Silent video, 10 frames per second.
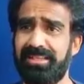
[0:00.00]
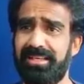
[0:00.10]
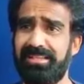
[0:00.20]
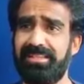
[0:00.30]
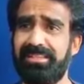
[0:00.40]

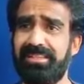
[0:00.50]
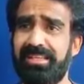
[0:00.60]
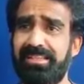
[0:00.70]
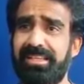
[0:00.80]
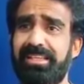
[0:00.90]
यही
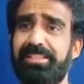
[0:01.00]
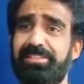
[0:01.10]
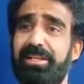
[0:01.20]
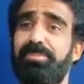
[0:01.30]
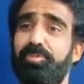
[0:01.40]
यही नहीं
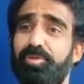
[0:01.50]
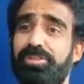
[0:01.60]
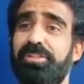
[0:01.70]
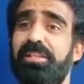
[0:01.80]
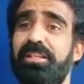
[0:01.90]
जब
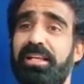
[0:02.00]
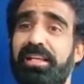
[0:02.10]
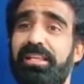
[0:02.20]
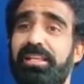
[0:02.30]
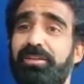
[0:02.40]
कुछ
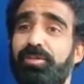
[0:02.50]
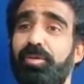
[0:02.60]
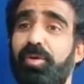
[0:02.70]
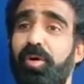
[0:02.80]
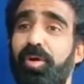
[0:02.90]
करेंगे
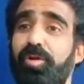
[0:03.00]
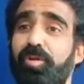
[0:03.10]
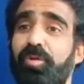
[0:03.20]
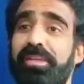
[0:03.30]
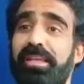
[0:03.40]
तो और
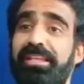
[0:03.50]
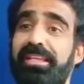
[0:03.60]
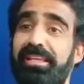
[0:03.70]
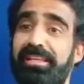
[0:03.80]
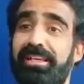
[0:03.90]
लोगों के
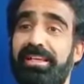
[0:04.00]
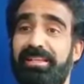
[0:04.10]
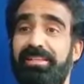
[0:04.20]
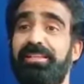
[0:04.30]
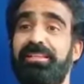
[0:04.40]
लिए ही
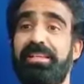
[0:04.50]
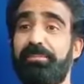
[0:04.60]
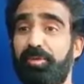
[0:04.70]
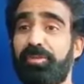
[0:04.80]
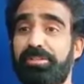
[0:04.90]
करें ये
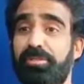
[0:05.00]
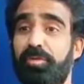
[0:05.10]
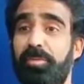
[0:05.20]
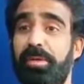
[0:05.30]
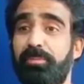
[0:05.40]
बहुत अच्छी
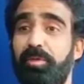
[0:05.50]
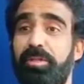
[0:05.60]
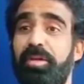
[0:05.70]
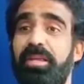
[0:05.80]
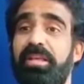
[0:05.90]
उन्होंने बात
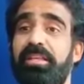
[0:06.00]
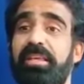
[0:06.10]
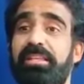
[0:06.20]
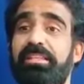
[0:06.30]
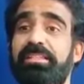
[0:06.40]
बोली और
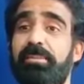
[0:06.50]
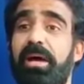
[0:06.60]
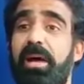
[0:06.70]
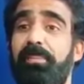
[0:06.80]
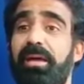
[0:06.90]
यदि जब
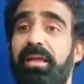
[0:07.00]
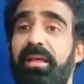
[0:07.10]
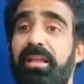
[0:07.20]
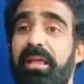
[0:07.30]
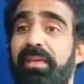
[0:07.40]
आप
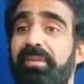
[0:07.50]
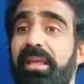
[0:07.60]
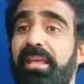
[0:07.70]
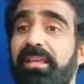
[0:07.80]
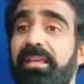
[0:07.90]
लाइव
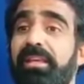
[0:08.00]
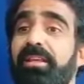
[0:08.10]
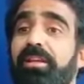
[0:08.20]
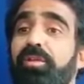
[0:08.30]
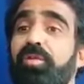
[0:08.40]
रहेंगे
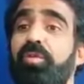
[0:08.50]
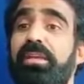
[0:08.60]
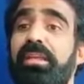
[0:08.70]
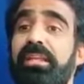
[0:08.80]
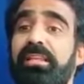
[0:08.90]
लोगों
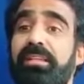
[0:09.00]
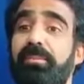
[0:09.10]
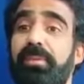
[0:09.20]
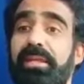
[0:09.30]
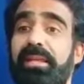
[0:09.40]
के लिए
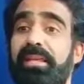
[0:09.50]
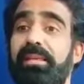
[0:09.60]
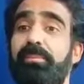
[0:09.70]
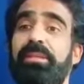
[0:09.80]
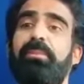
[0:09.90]
दिल में
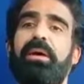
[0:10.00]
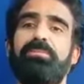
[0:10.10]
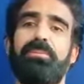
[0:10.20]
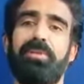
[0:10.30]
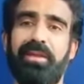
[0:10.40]
रहेंगे मतलब
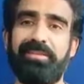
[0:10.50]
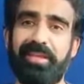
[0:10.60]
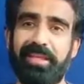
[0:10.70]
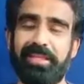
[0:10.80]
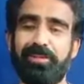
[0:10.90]
आप जब लाइव
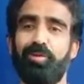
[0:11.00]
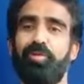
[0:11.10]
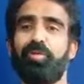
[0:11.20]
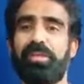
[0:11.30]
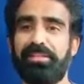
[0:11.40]
रहेंगे तो
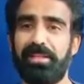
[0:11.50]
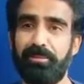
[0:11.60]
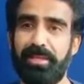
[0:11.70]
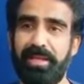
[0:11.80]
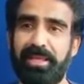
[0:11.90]
लोगों के दिल
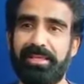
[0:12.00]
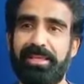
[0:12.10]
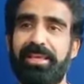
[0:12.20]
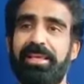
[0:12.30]
में रहेंगे